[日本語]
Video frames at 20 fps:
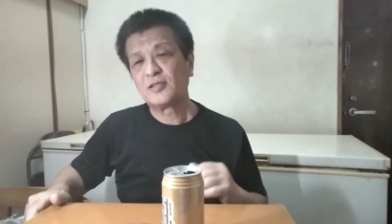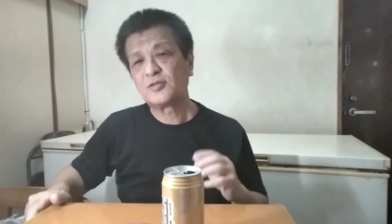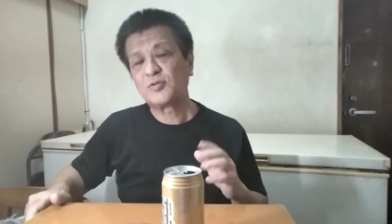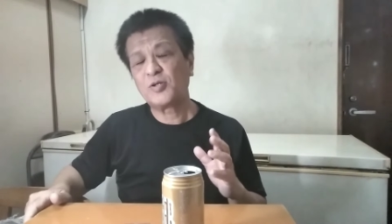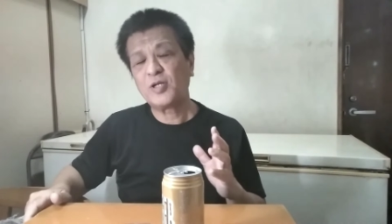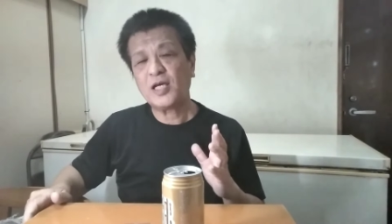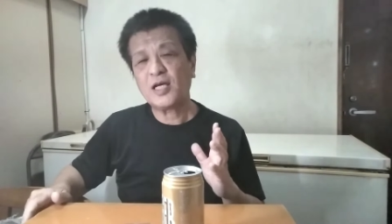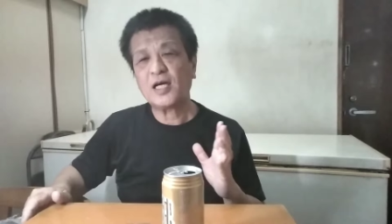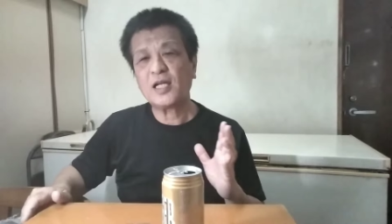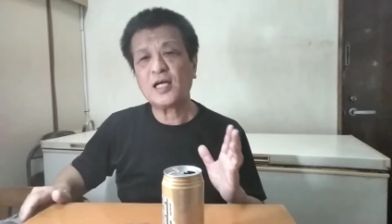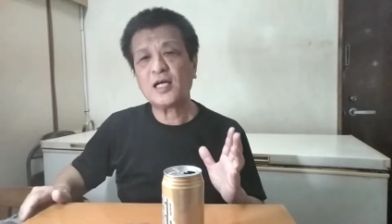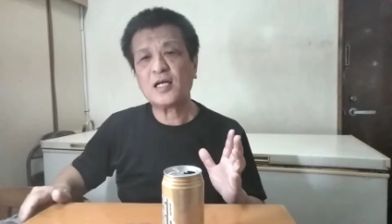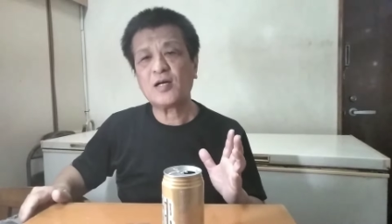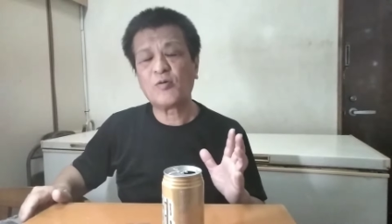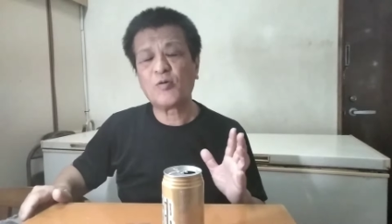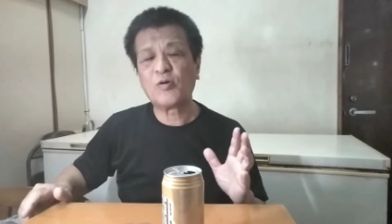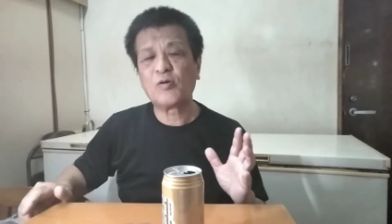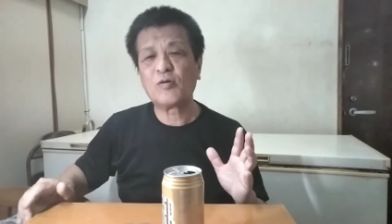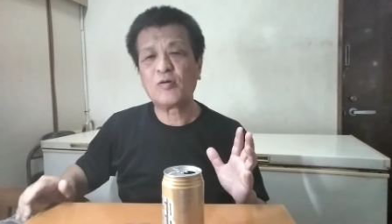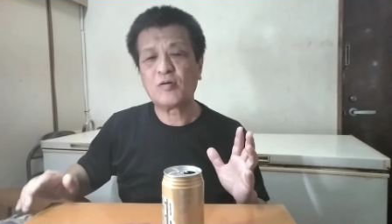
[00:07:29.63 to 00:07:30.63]
それから
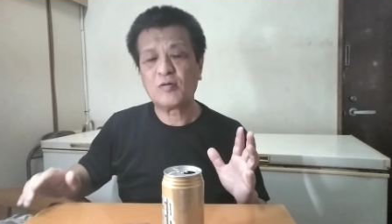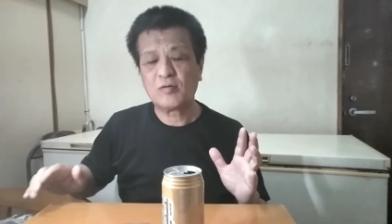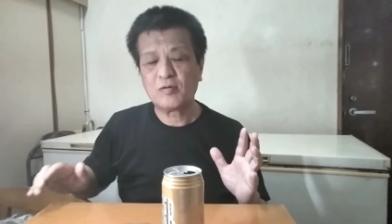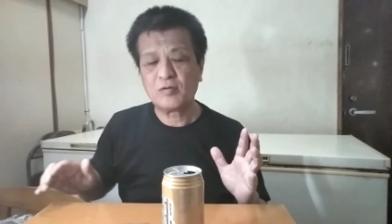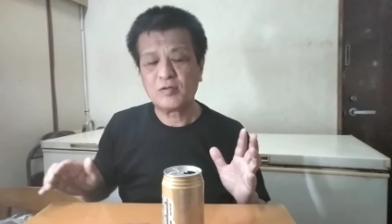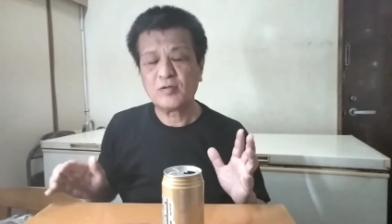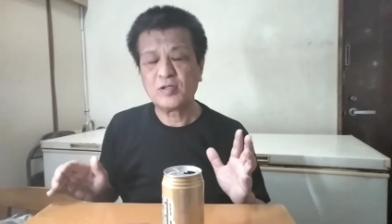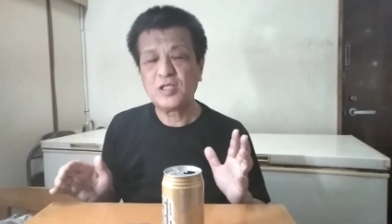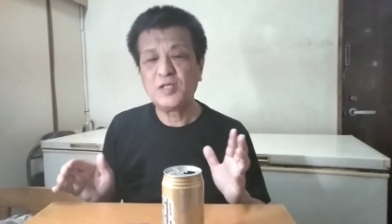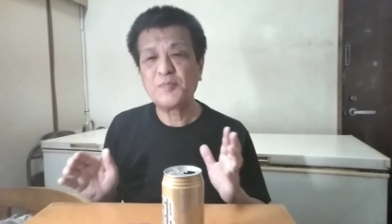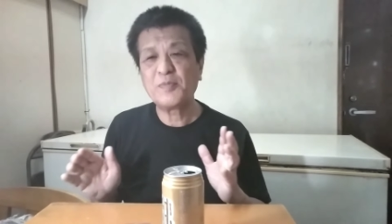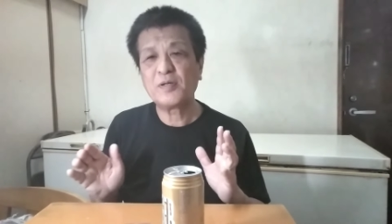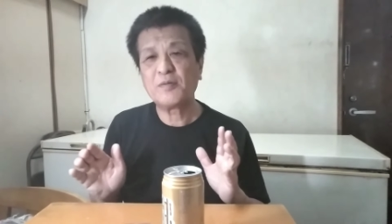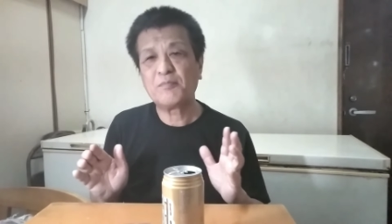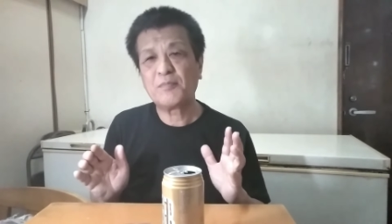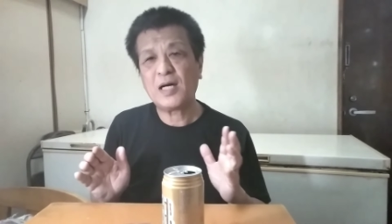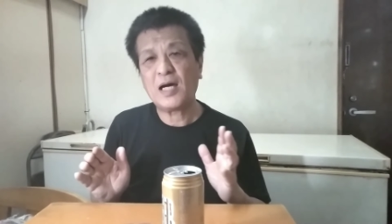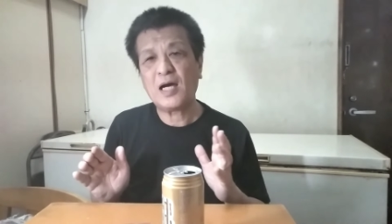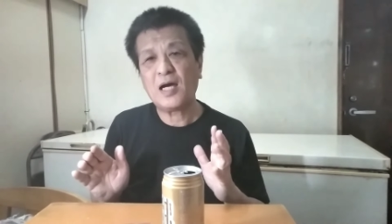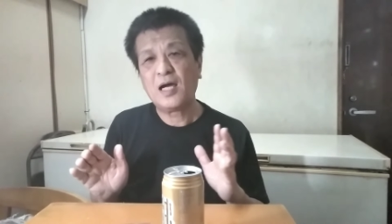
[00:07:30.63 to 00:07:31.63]
こう
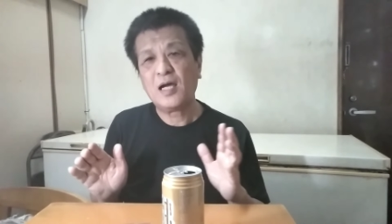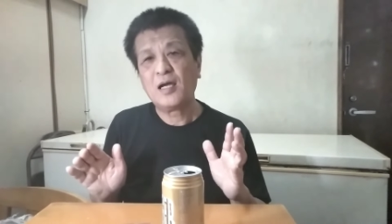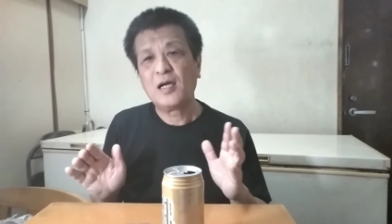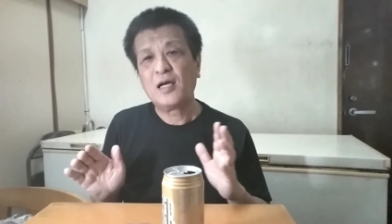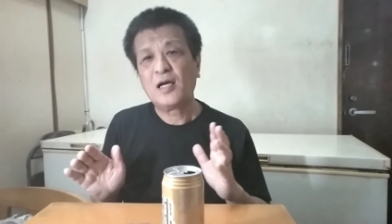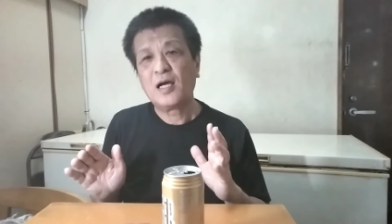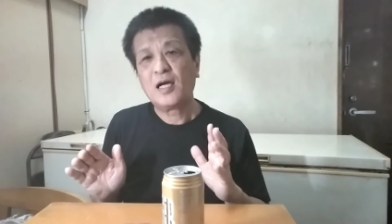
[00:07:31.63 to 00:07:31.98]
今まあ